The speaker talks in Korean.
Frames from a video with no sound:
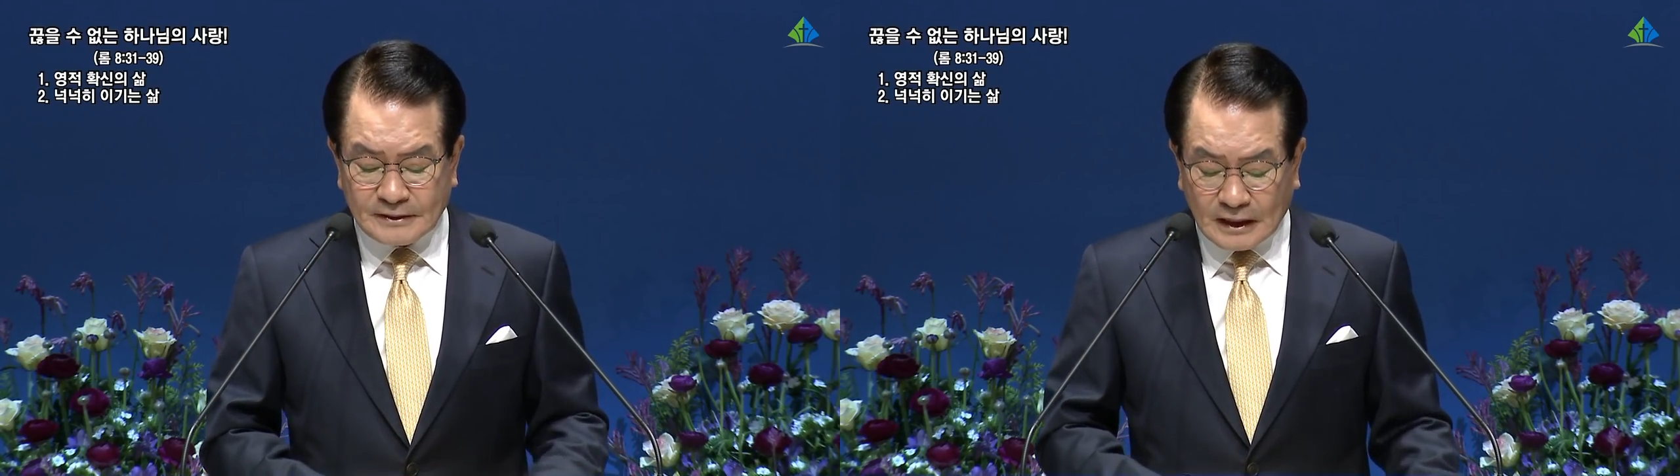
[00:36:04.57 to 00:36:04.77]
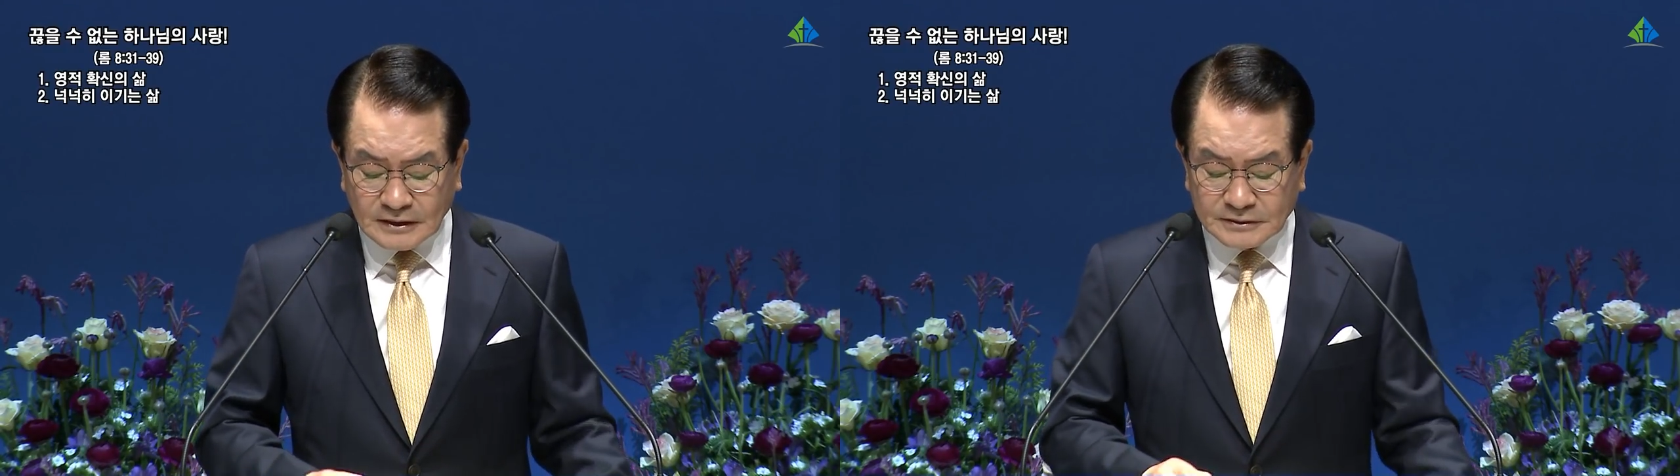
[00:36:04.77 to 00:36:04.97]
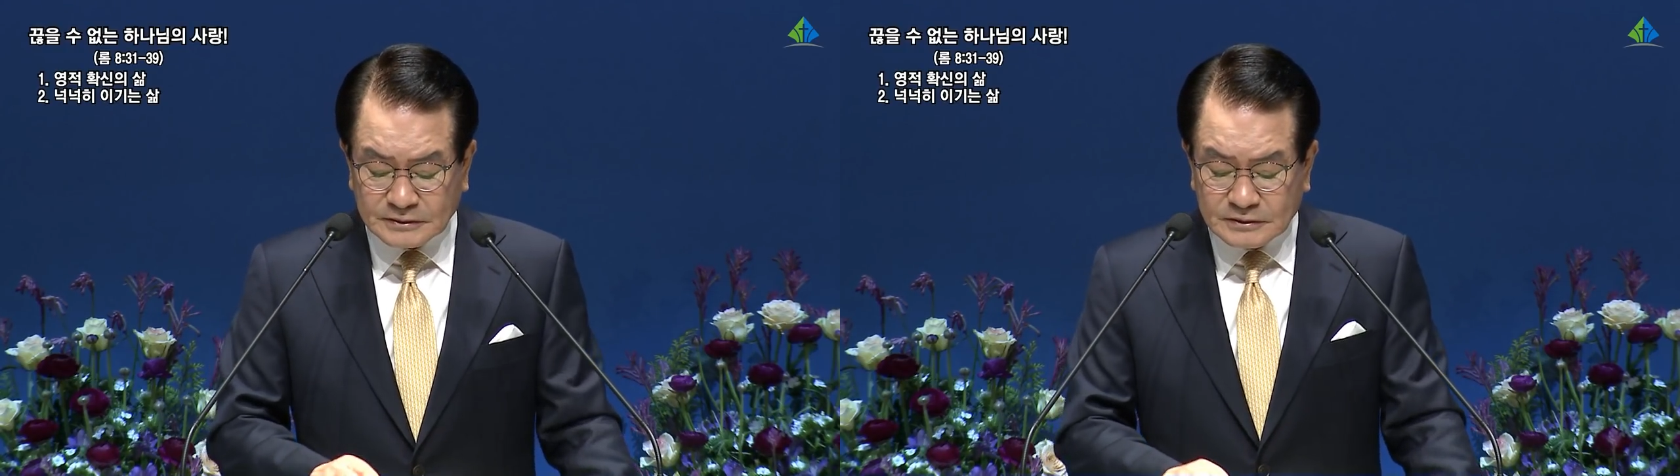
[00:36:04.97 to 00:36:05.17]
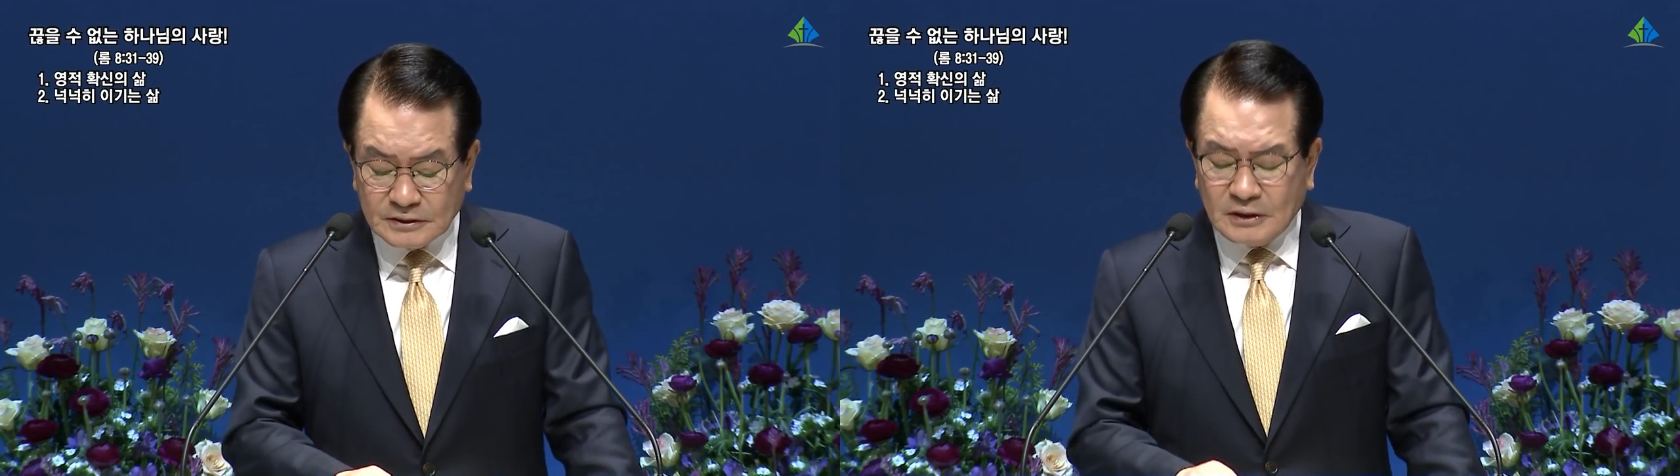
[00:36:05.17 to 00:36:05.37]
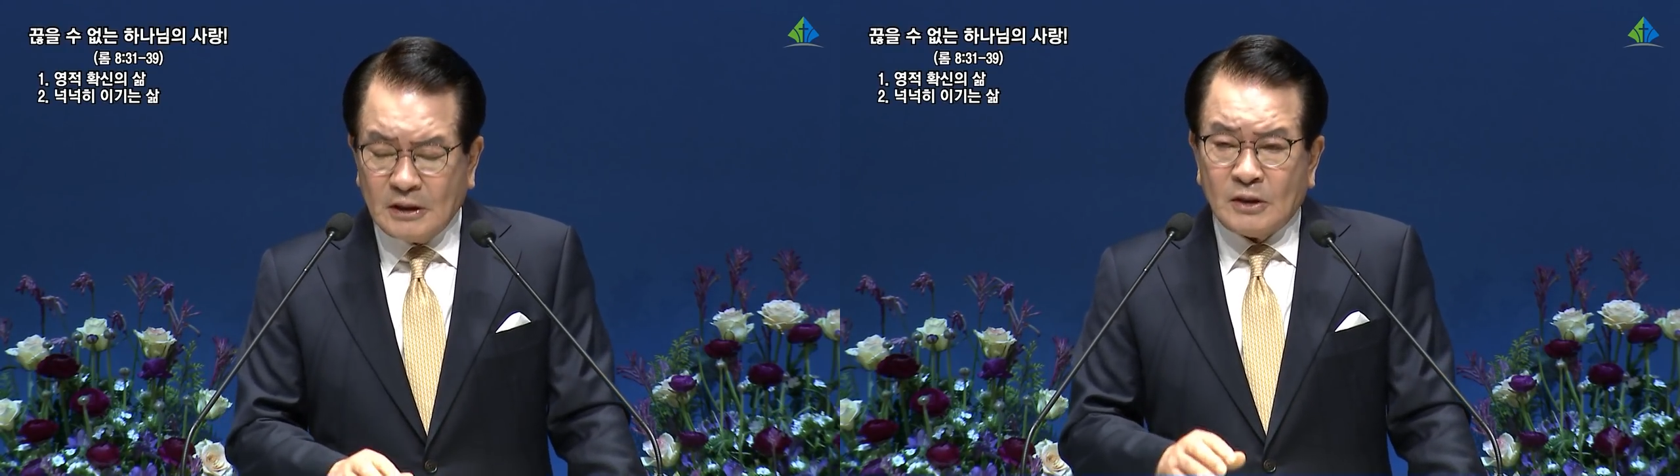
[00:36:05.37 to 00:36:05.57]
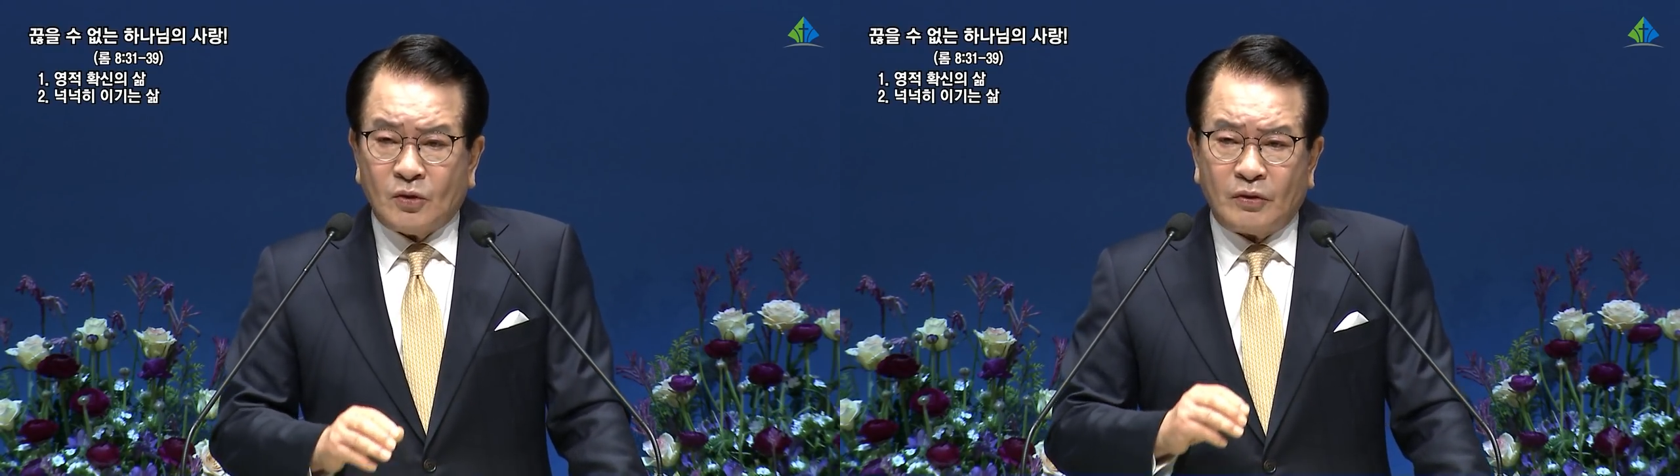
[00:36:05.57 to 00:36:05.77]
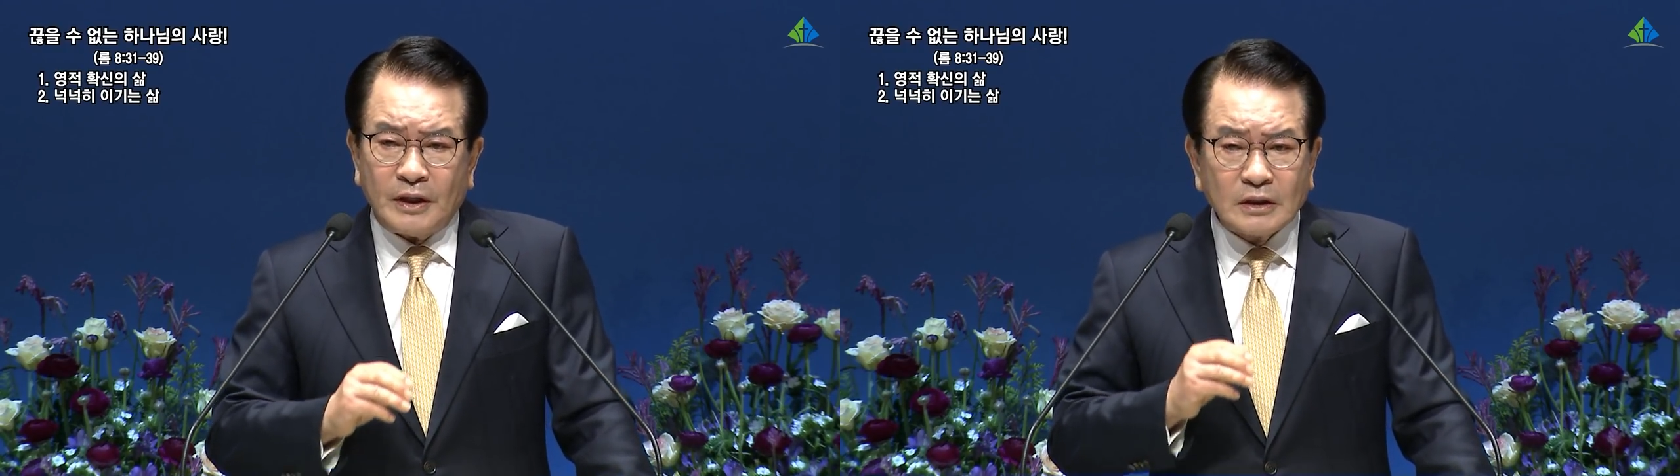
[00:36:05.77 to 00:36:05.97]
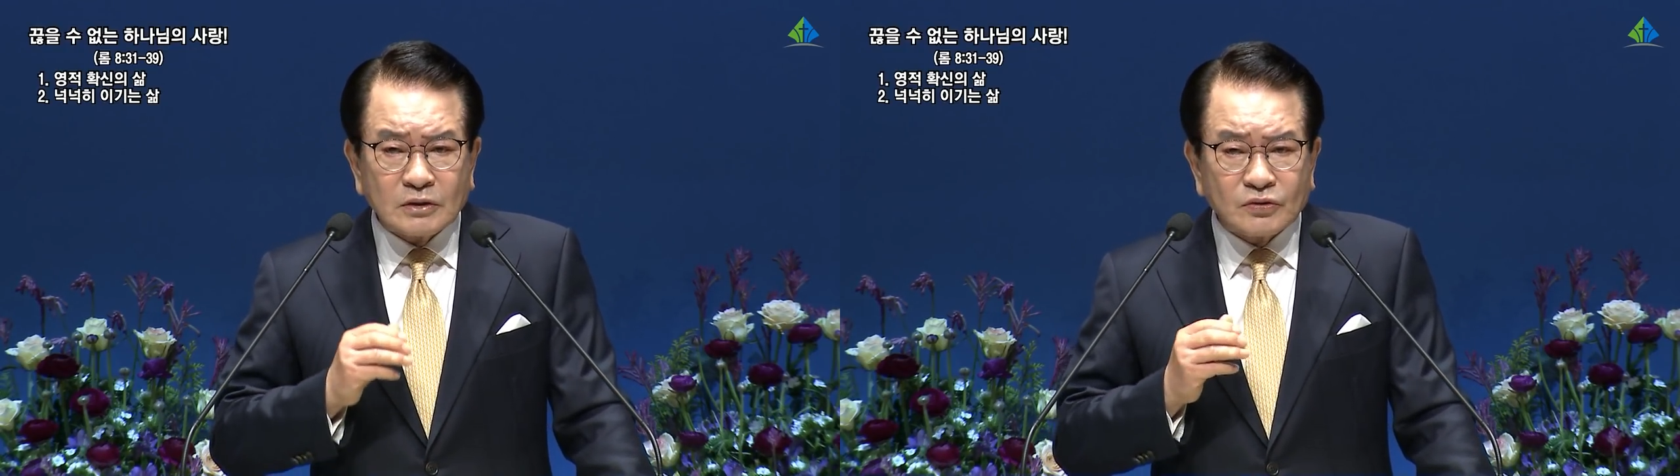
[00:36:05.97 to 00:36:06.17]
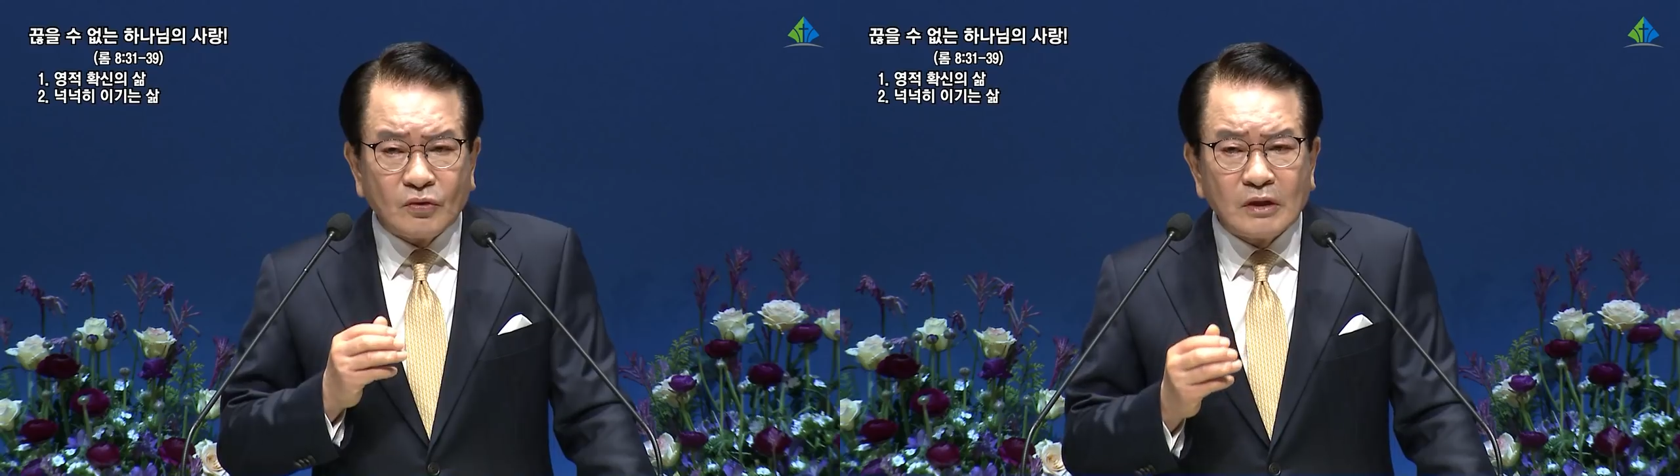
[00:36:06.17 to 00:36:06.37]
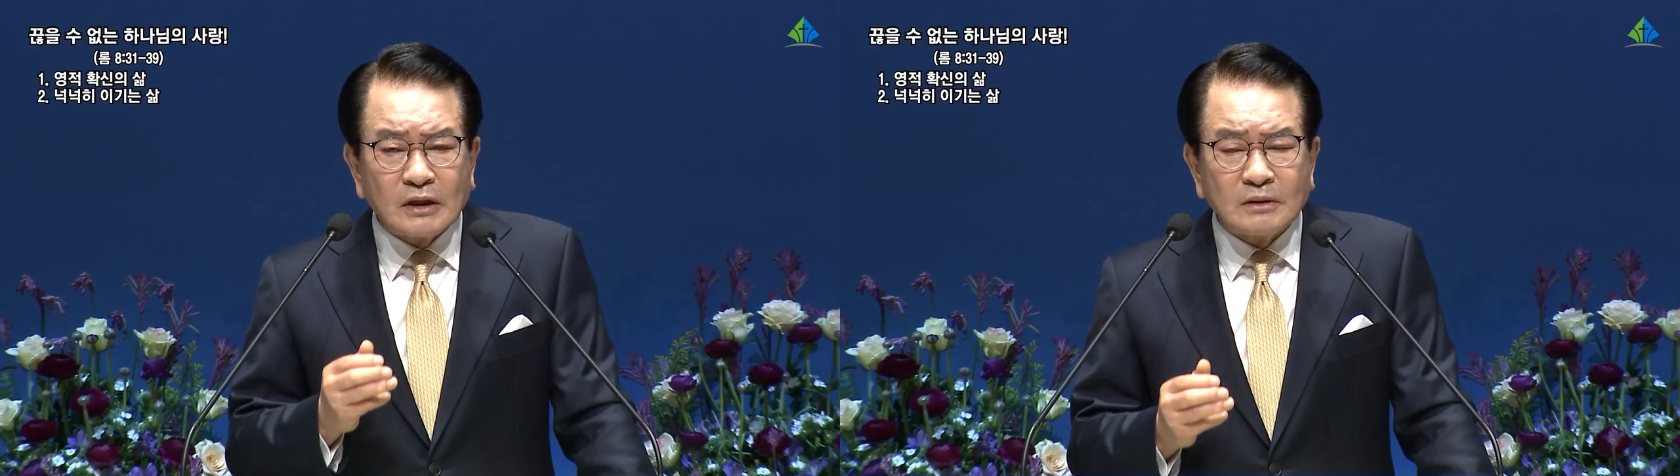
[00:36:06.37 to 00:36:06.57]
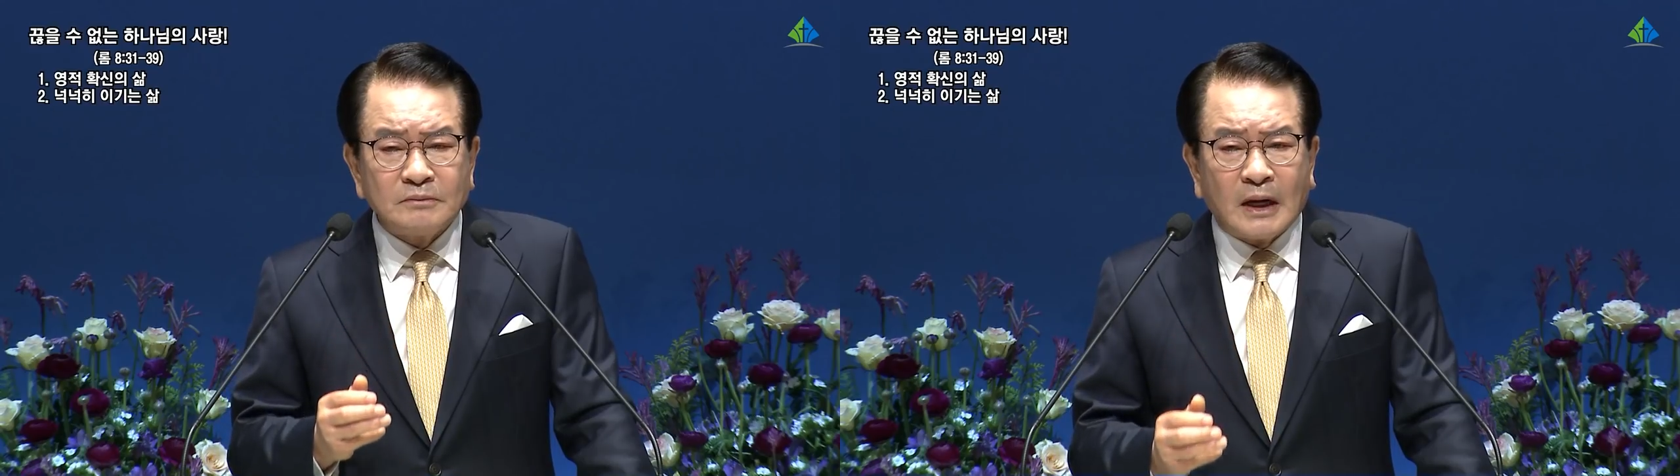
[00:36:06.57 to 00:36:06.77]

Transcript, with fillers: 나는 오랫동안